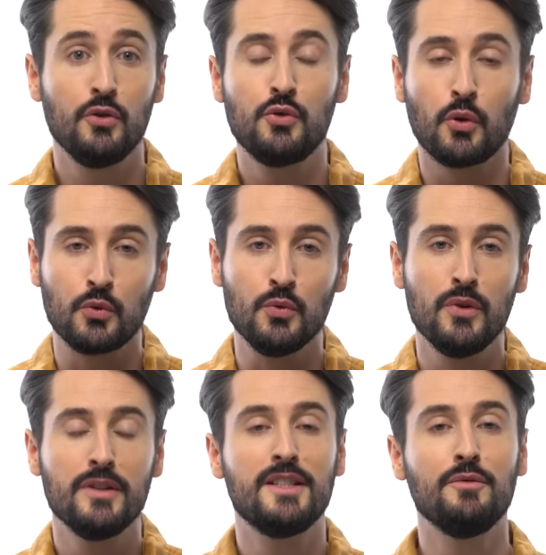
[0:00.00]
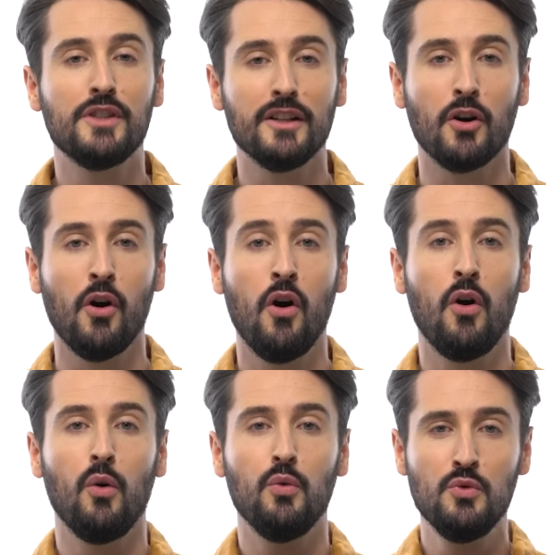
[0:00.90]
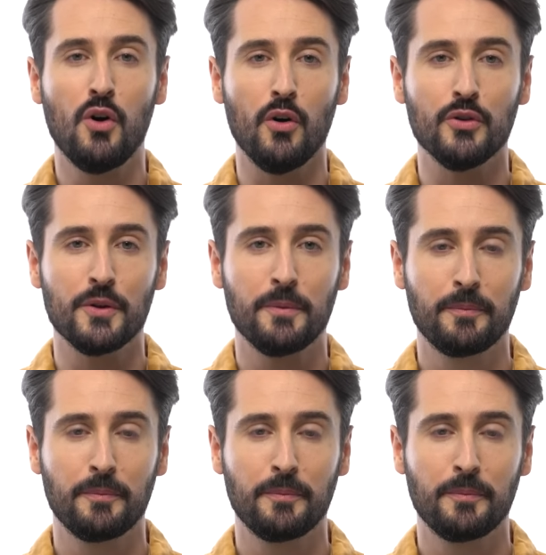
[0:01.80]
surtout si vous êtes grand ou grande.